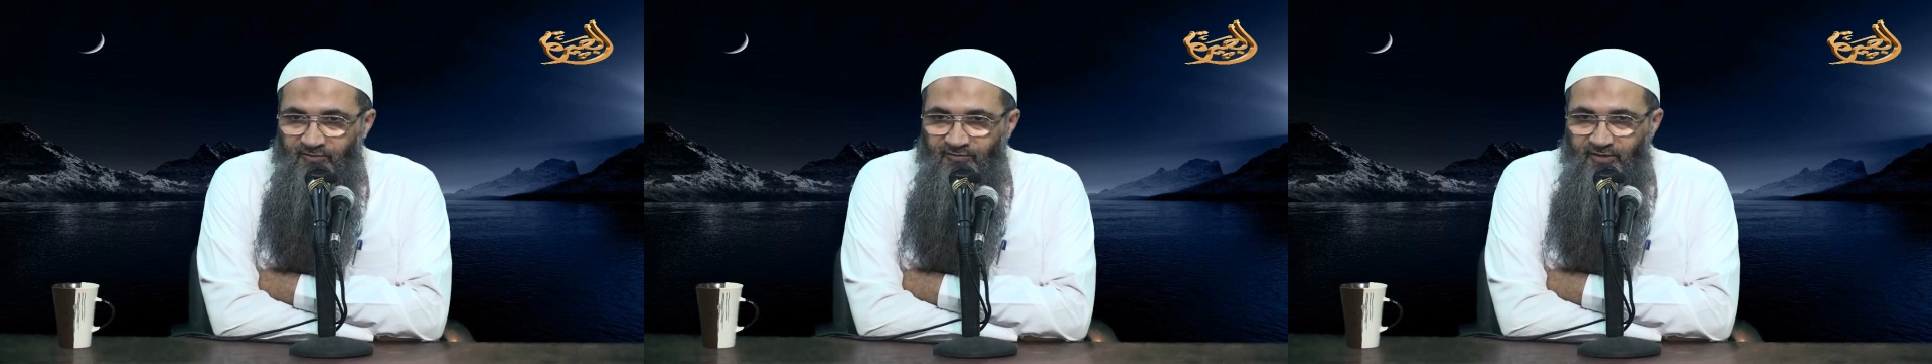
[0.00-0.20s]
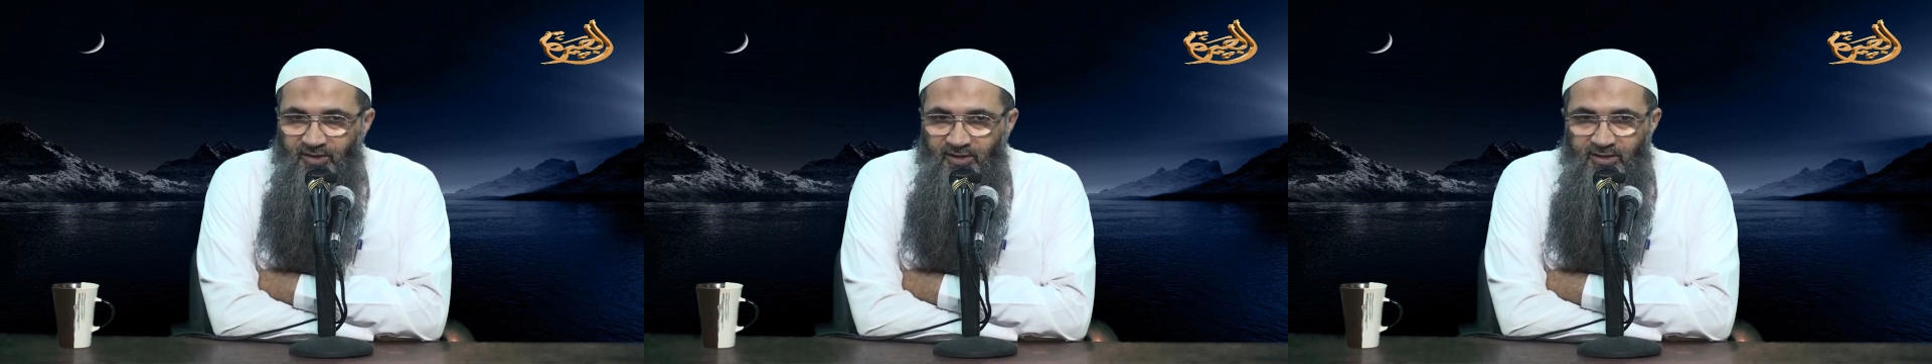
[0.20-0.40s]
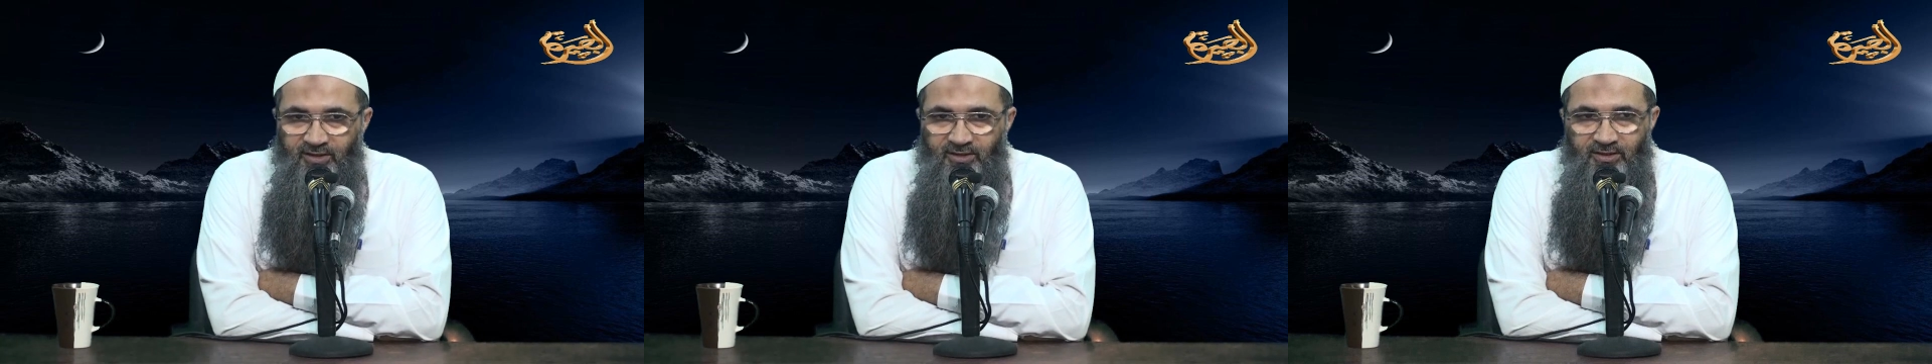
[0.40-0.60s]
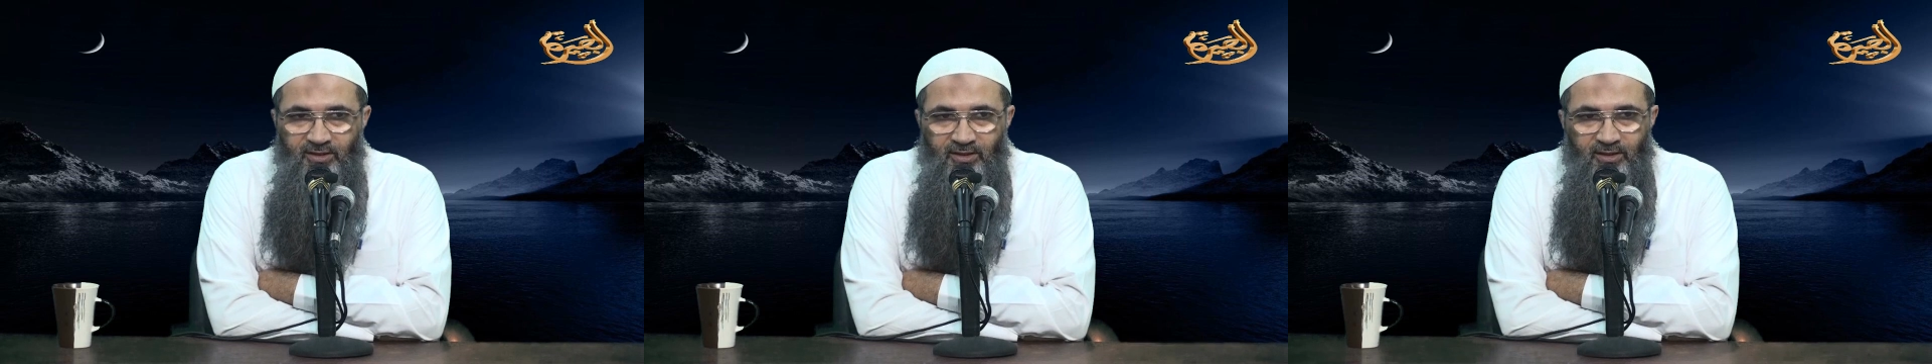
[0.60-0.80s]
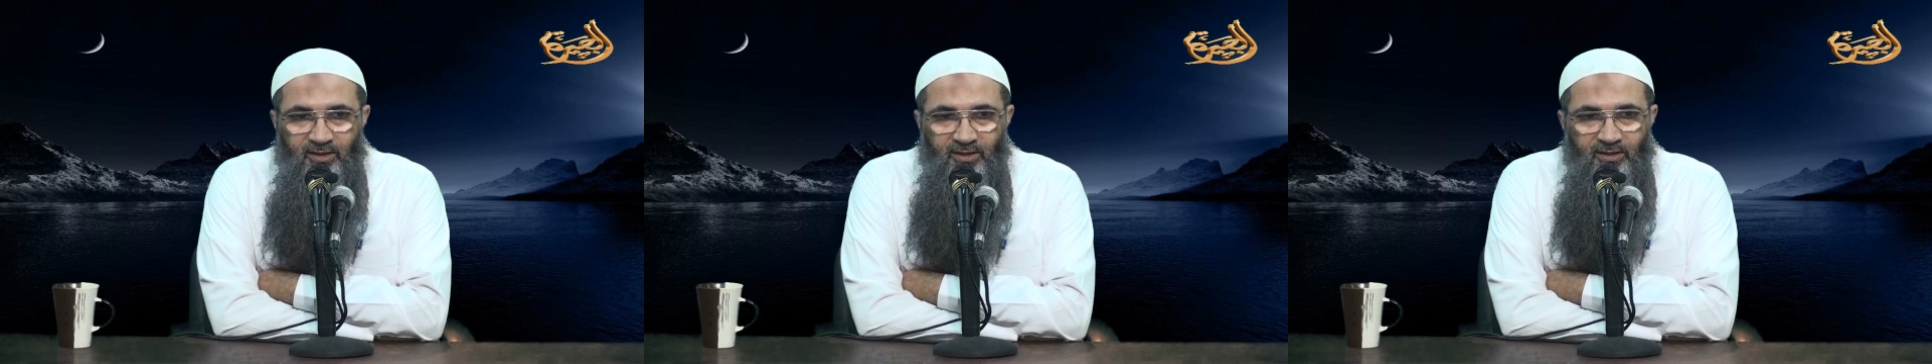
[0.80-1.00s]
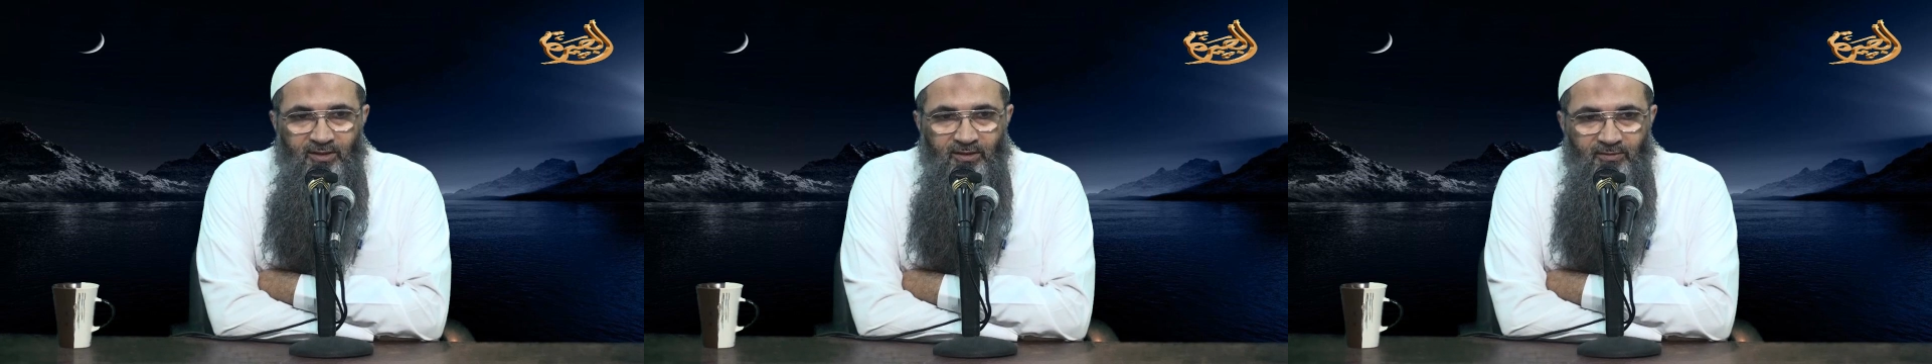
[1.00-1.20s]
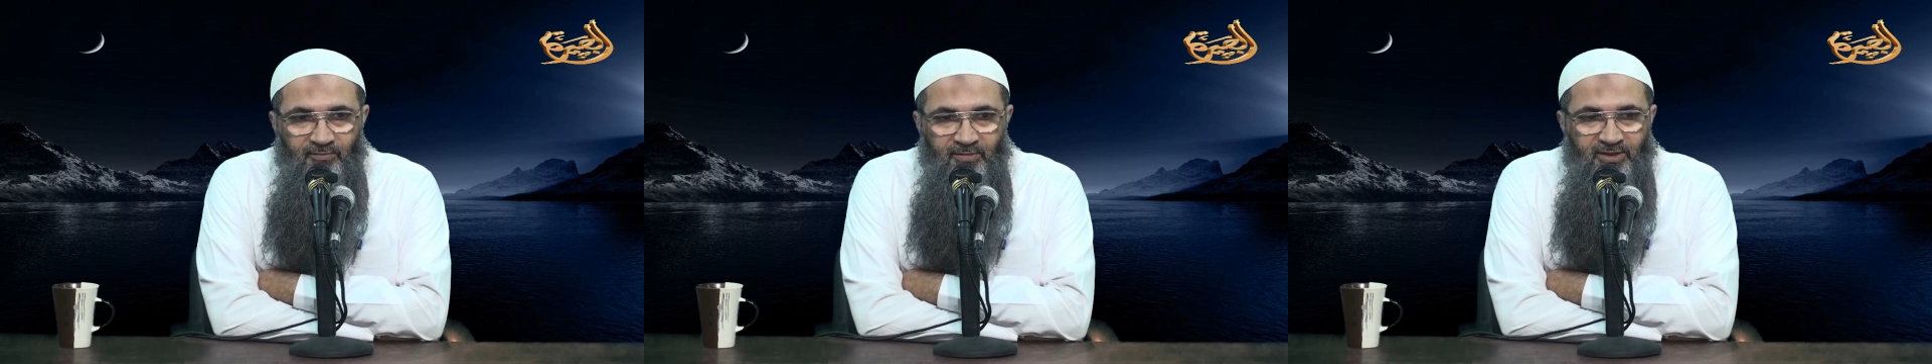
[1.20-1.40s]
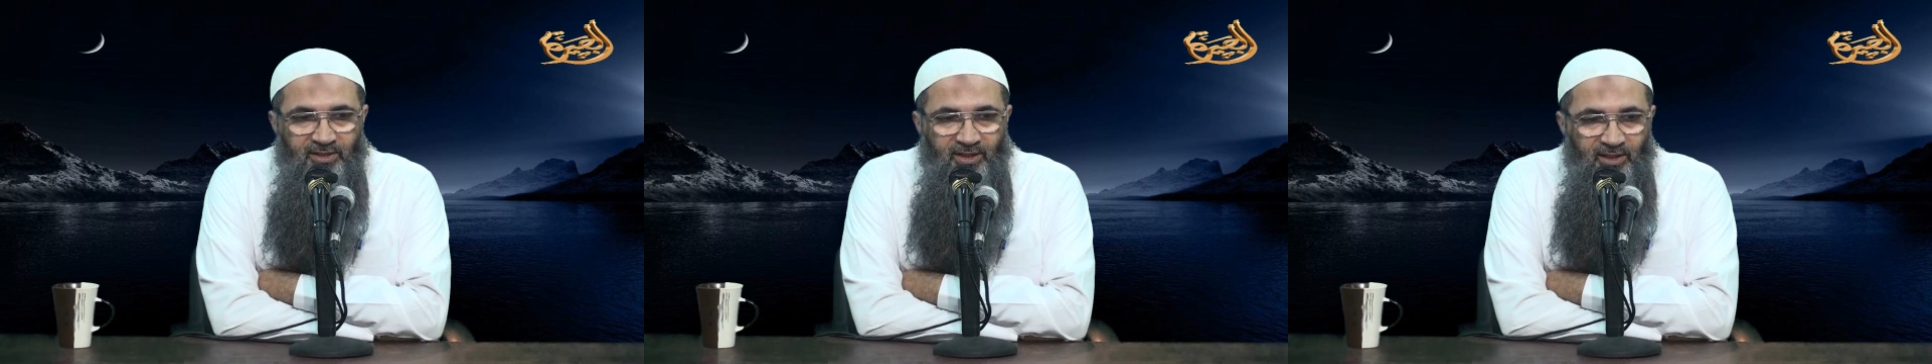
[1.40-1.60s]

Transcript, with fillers: فهذا من